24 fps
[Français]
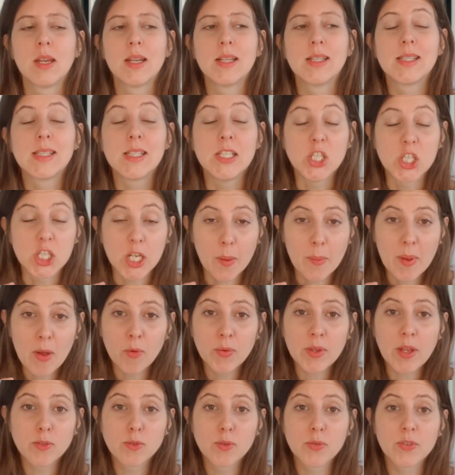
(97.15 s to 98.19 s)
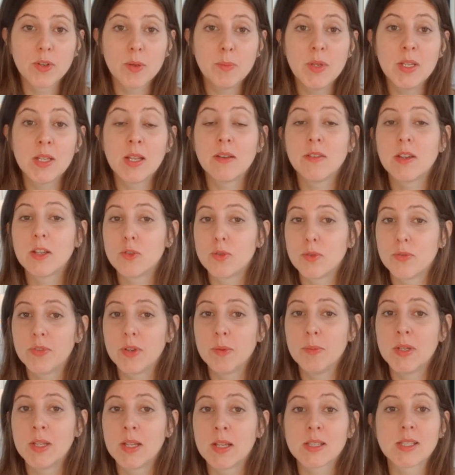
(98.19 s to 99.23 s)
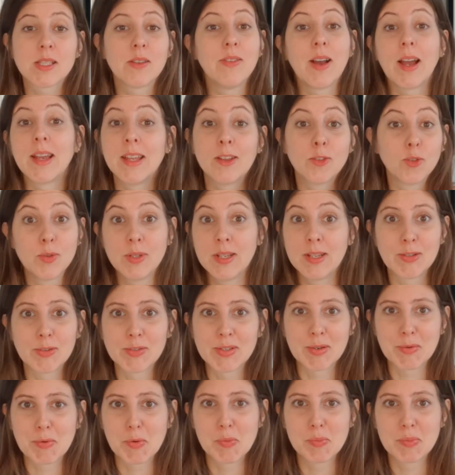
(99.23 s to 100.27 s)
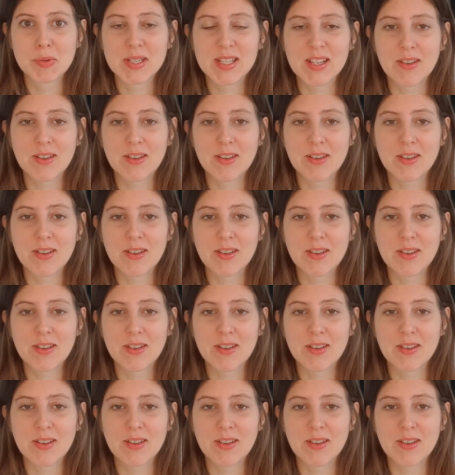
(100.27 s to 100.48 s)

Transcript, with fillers: Si jamais on a du féminin avec du féminin, ça va rien donner dans un couple.